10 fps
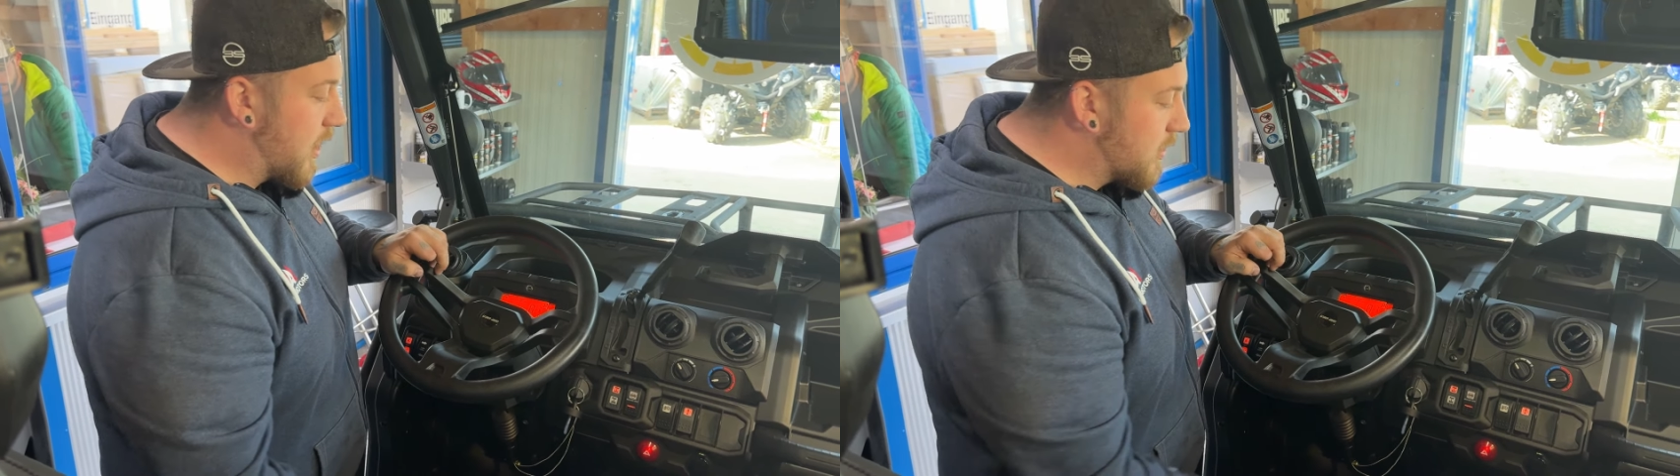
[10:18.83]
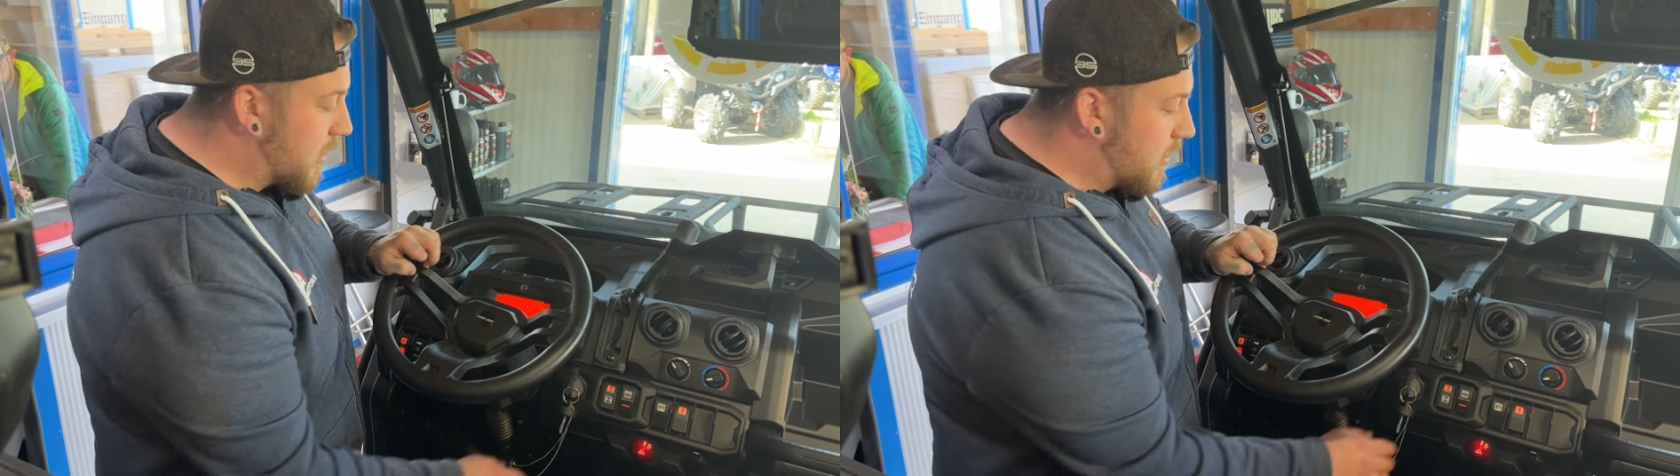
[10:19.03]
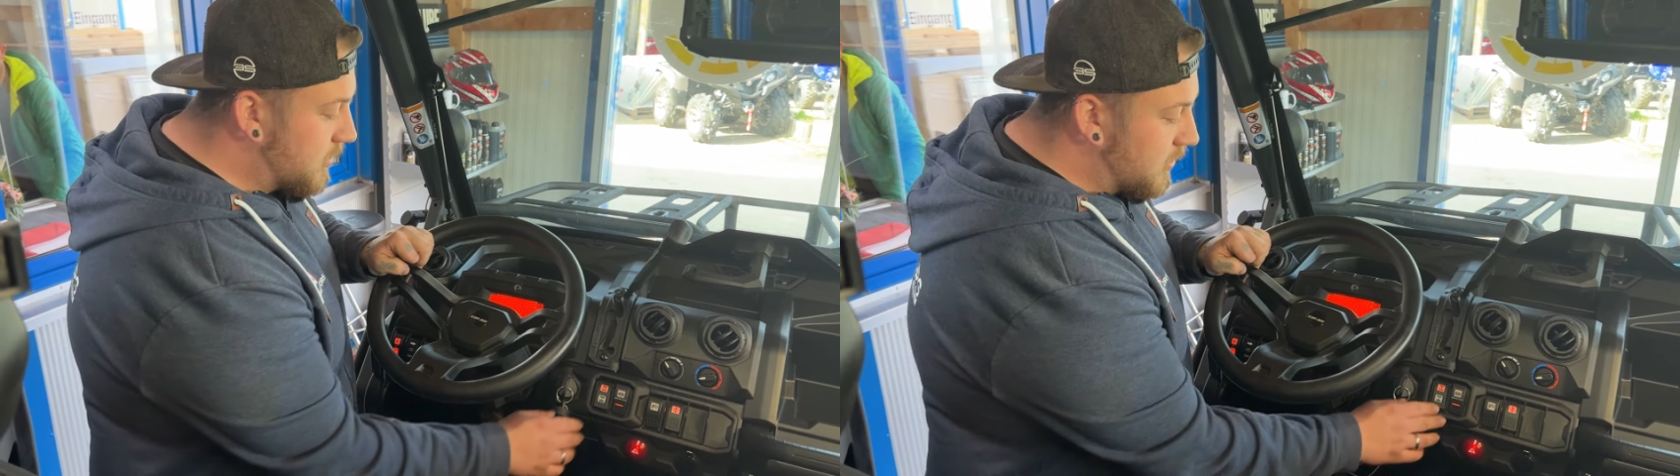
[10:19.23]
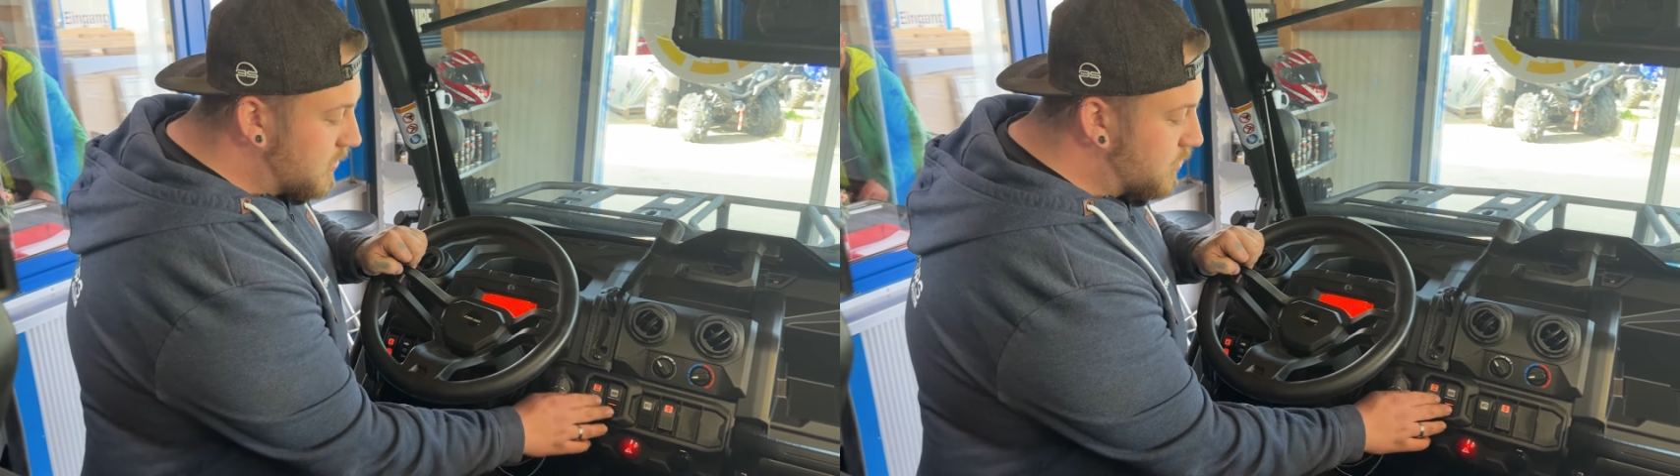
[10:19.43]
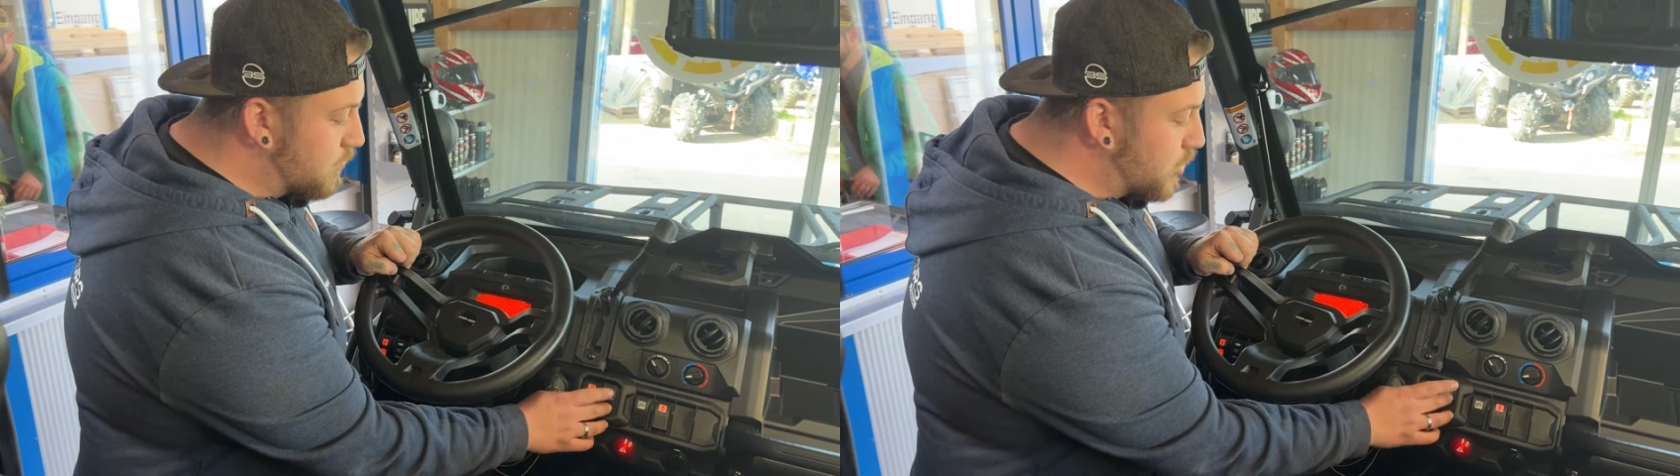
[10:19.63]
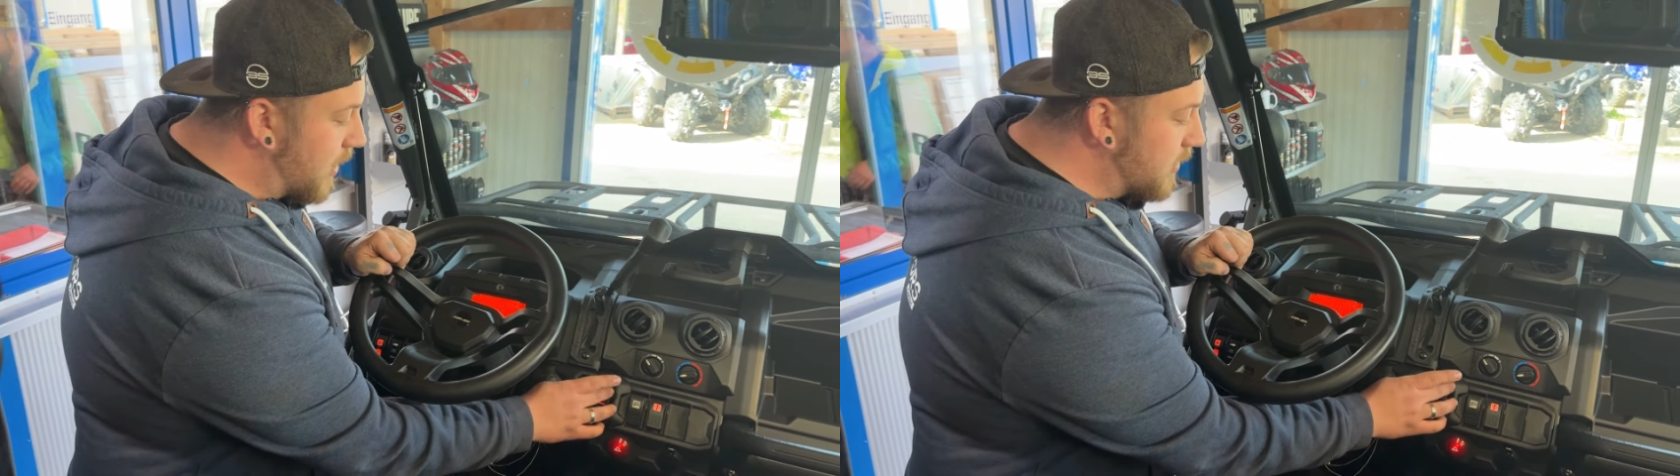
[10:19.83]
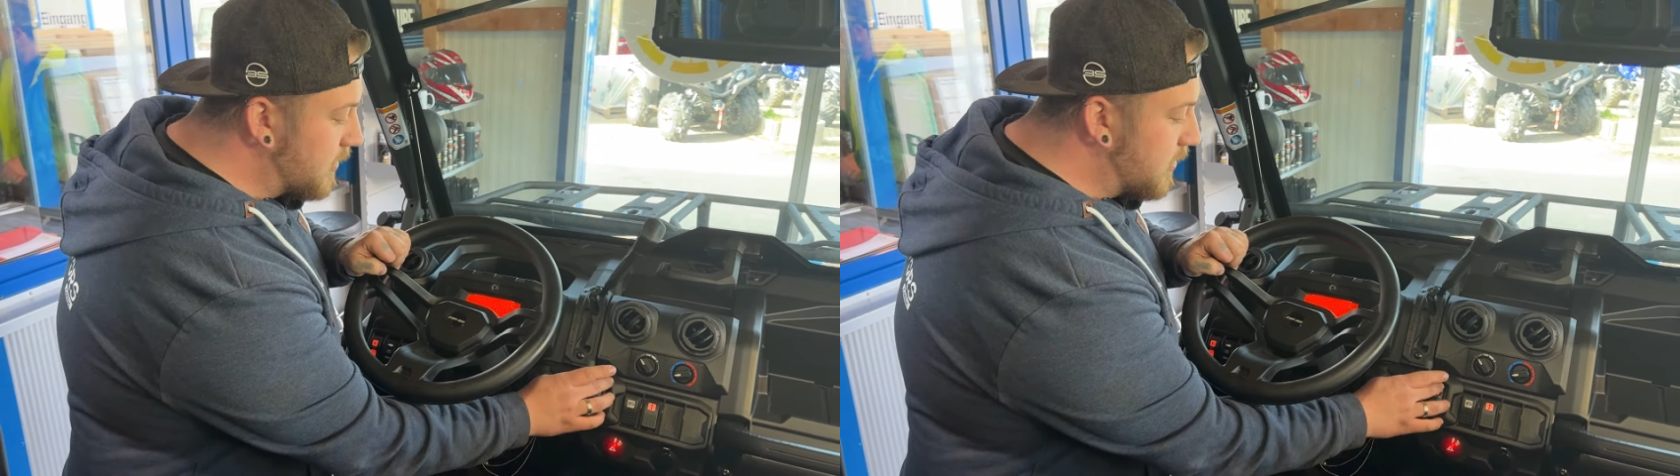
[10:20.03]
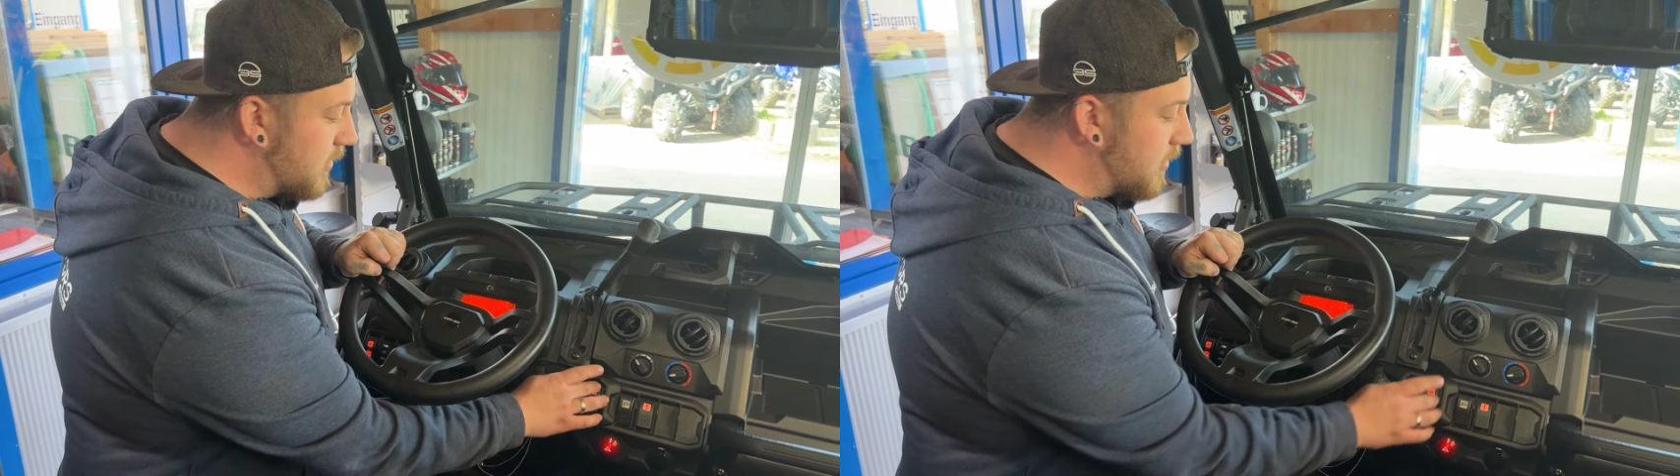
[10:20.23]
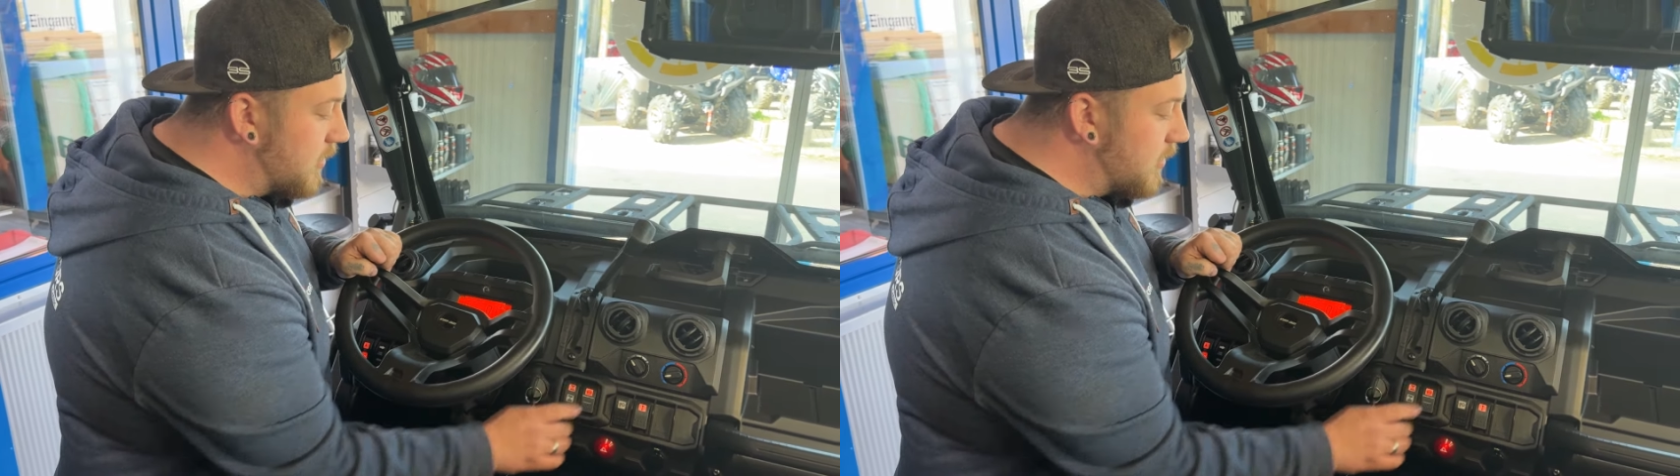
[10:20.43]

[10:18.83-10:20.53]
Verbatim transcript: Allrad zum Schalten,